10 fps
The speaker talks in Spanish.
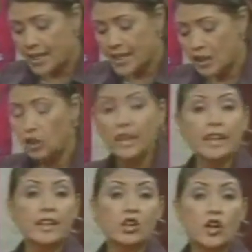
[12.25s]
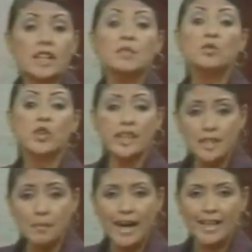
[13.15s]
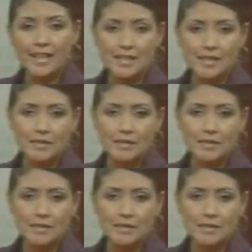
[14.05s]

y a los regidores municipales.